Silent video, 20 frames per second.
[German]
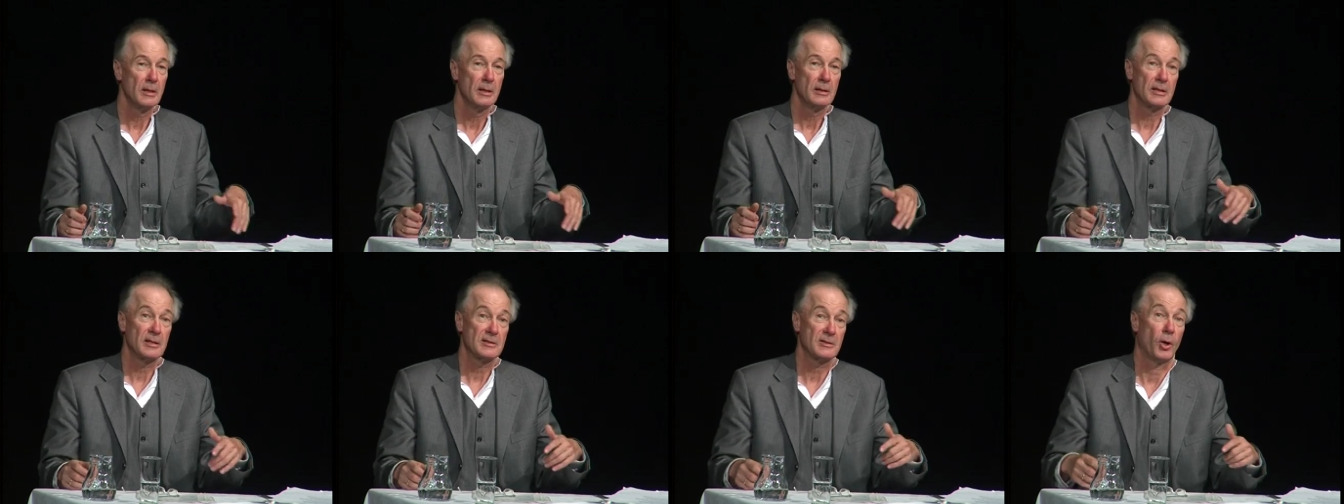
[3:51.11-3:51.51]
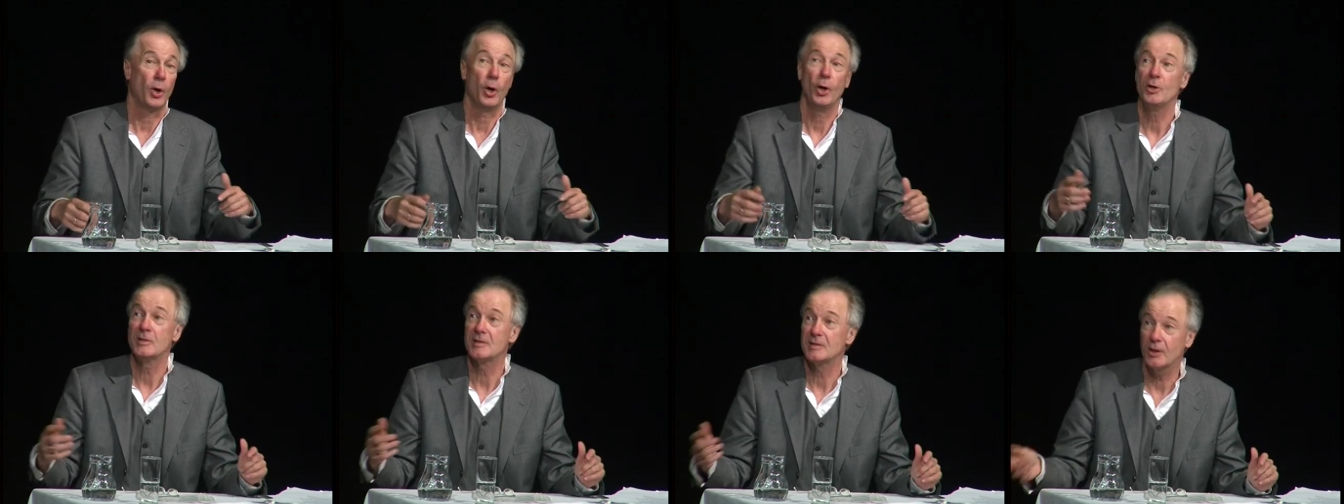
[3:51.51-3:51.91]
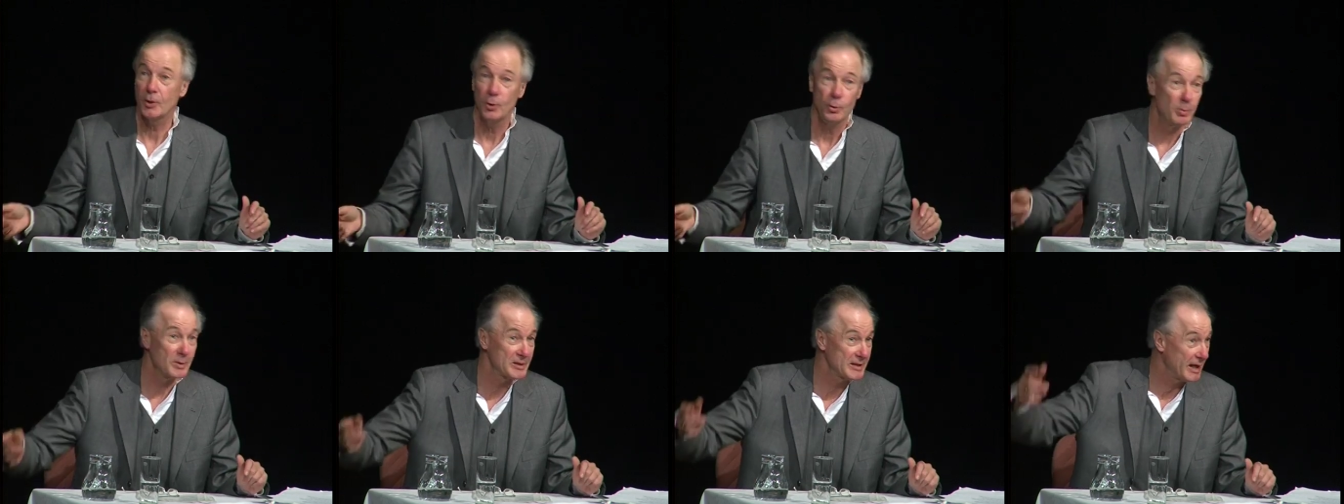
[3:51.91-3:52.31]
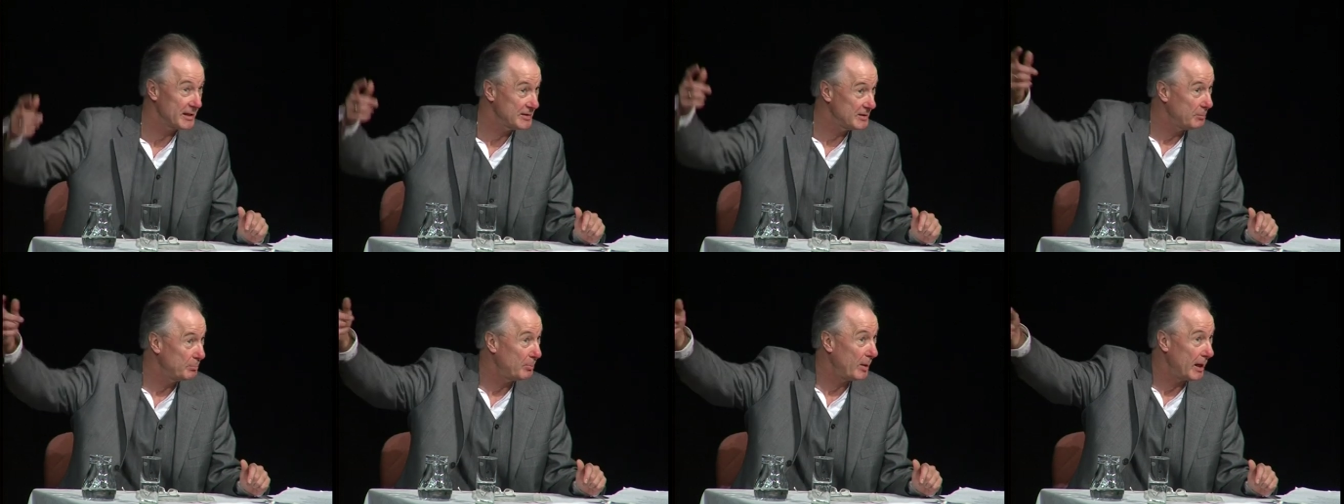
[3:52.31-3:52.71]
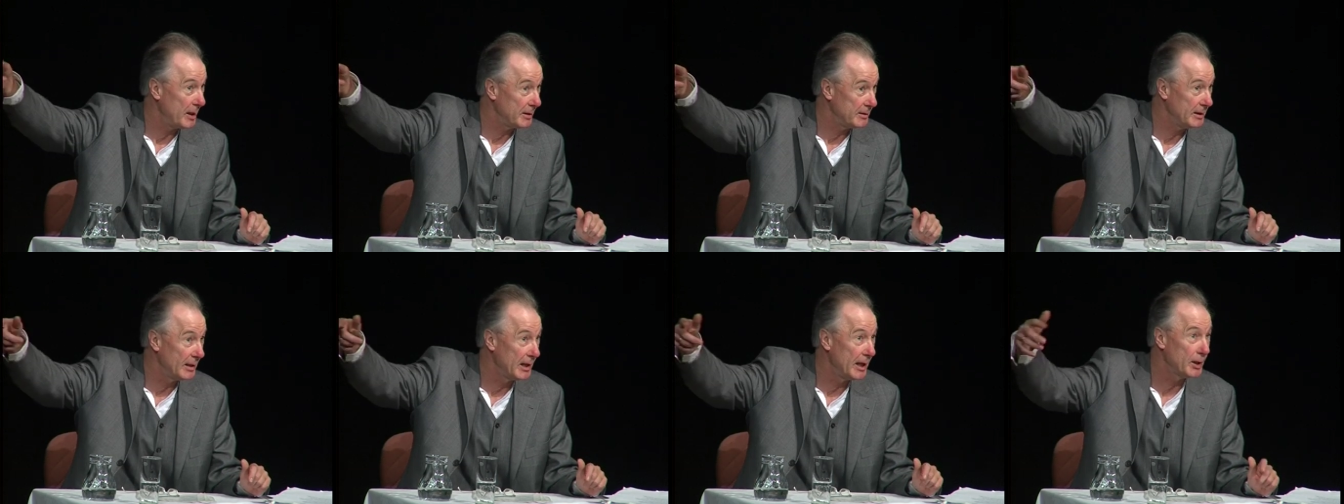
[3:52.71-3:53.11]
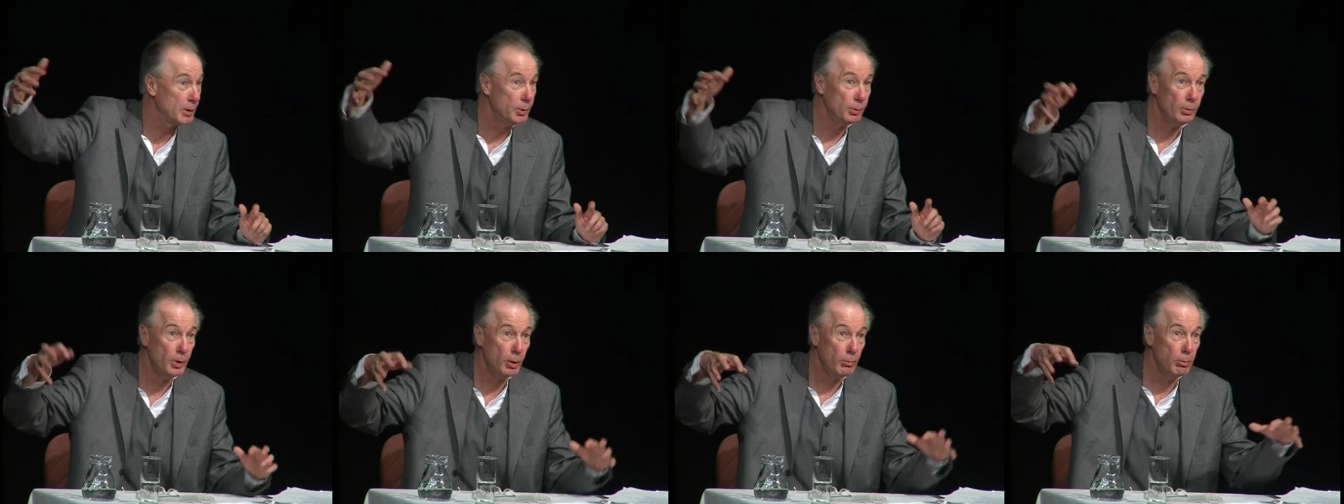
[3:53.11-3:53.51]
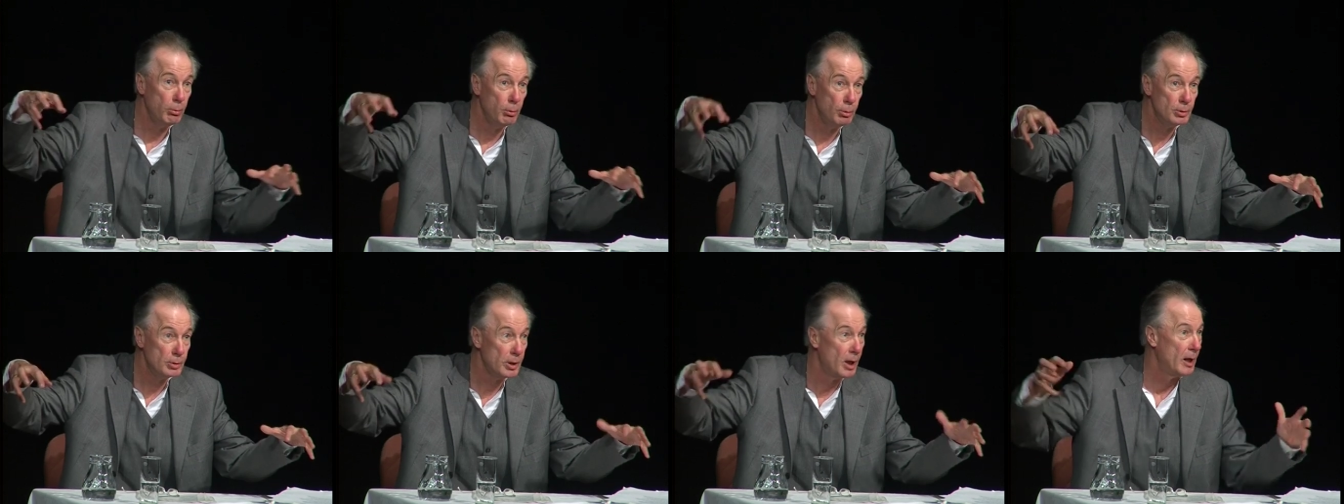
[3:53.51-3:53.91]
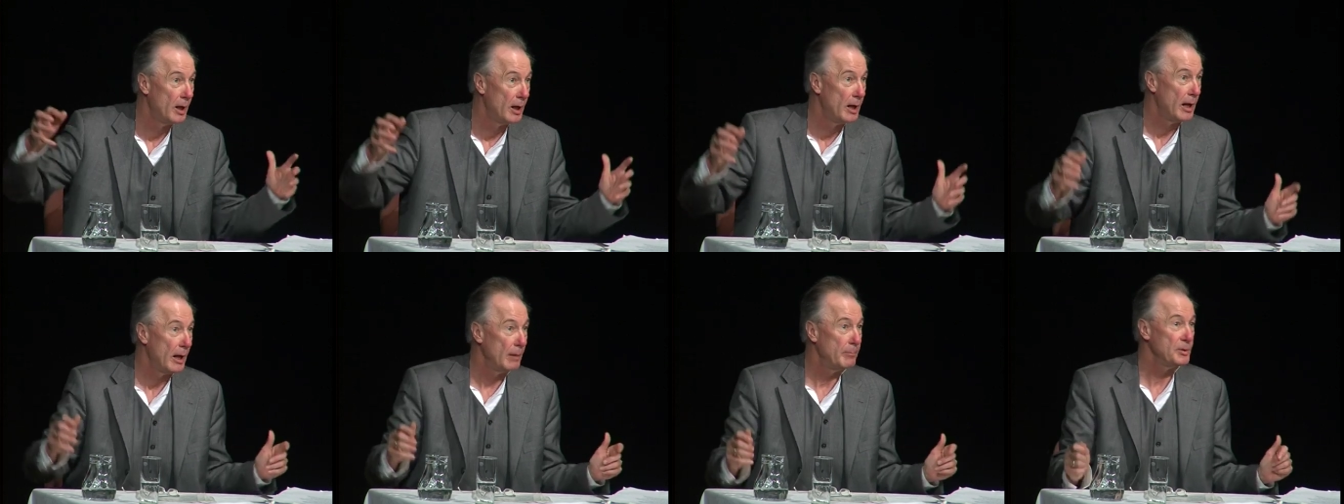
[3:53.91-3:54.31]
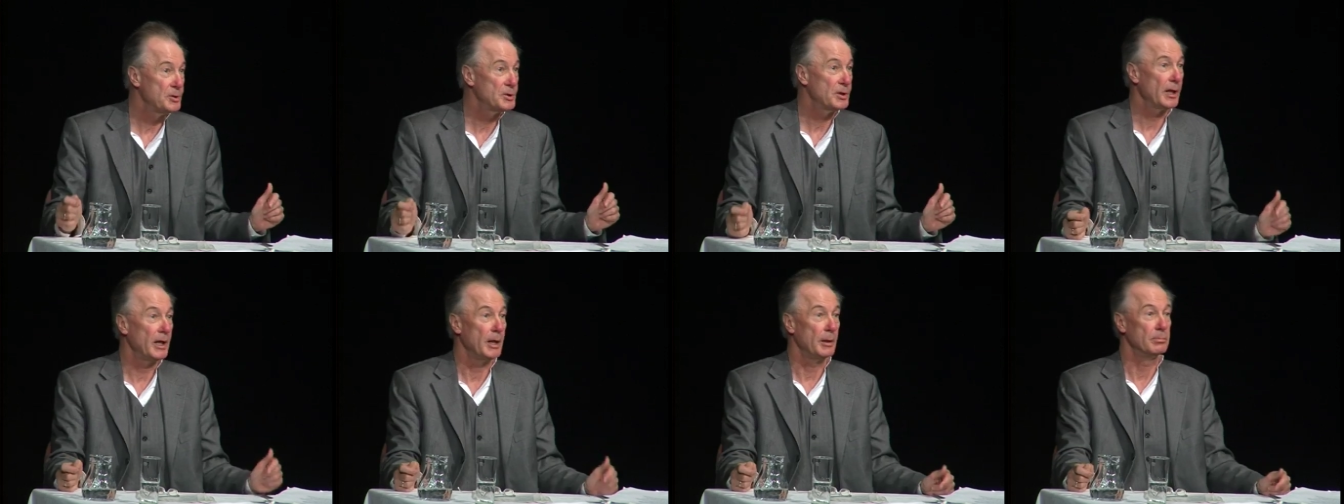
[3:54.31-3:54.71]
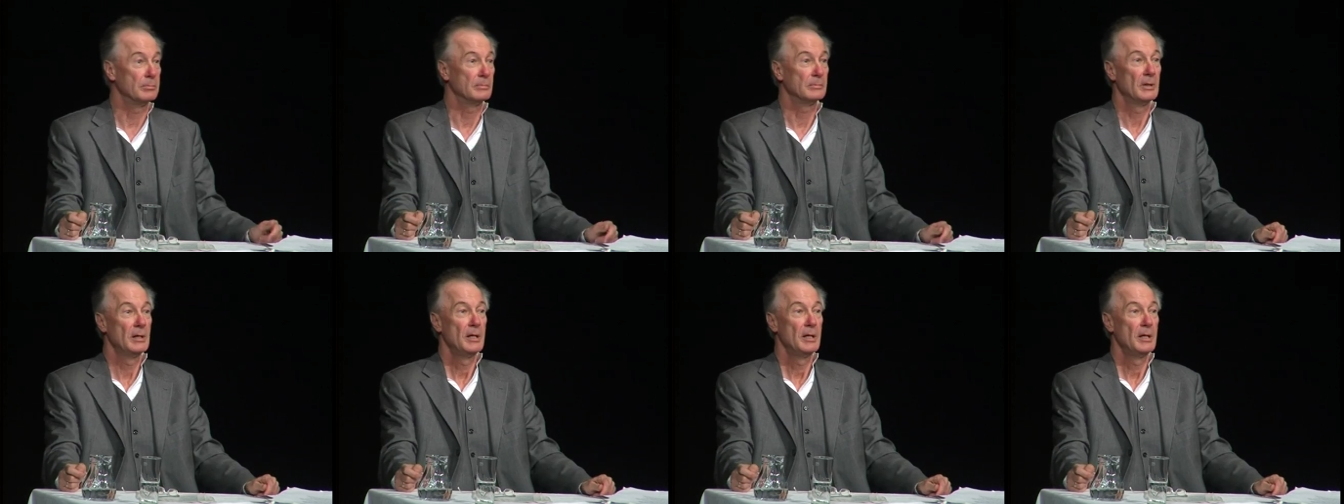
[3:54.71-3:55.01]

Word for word: Das Äußere übersah sie bald, ihr lag nur wusch am Bestreben.